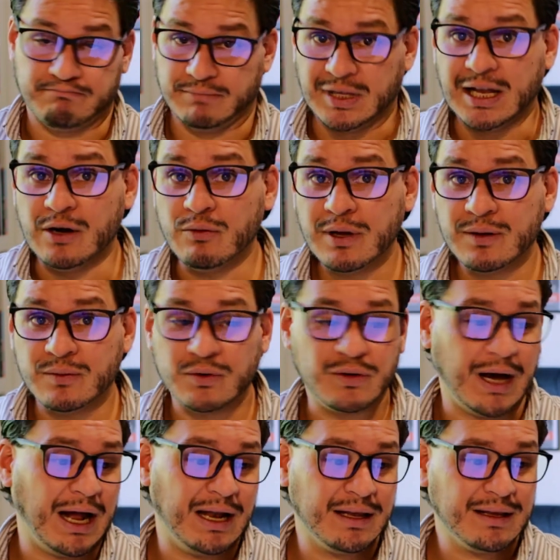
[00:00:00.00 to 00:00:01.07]
De nuevo,
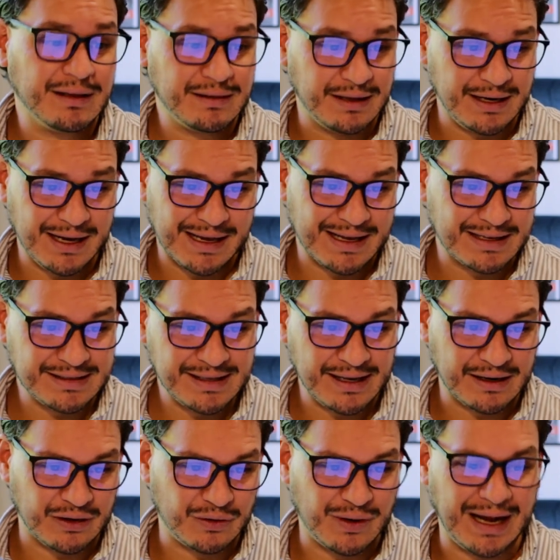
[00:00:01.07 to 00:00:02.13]
alguien tenía que
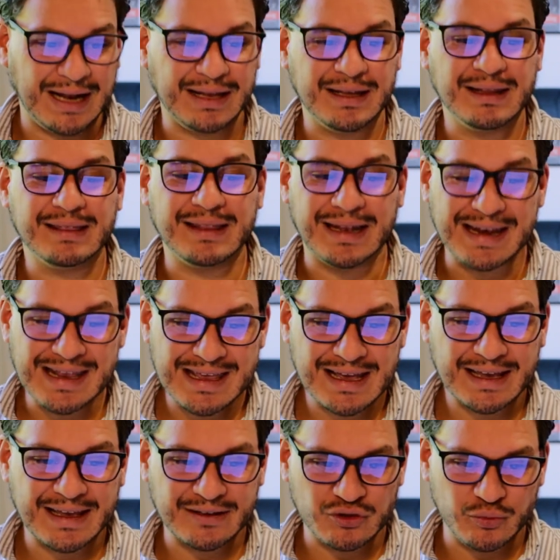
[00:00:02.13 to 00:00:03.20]
hacerlo, alguien tenía
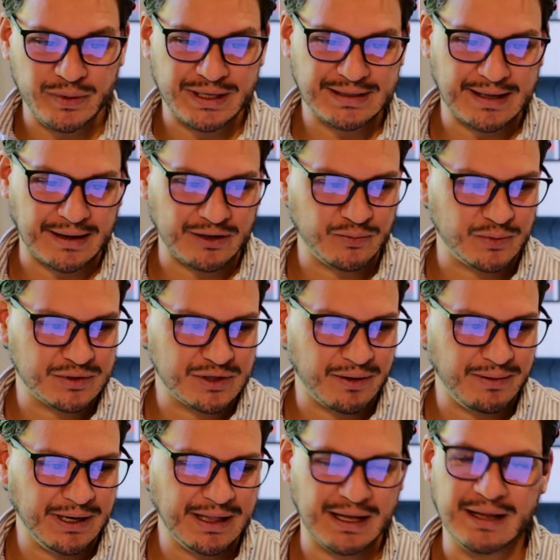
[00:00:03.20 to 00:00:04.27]
que asumir esa
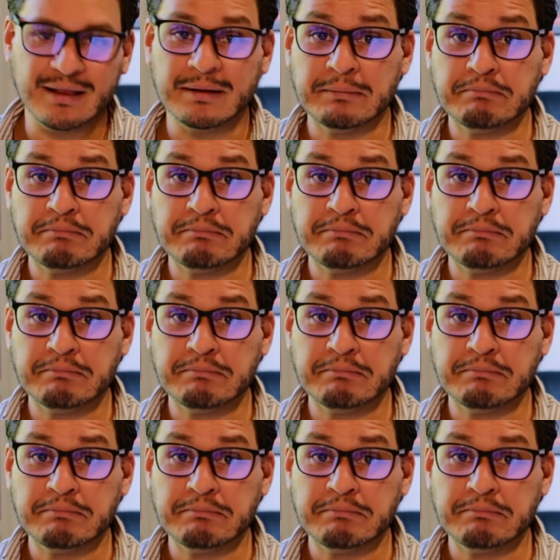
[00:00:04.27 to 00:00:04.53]
responsabilidad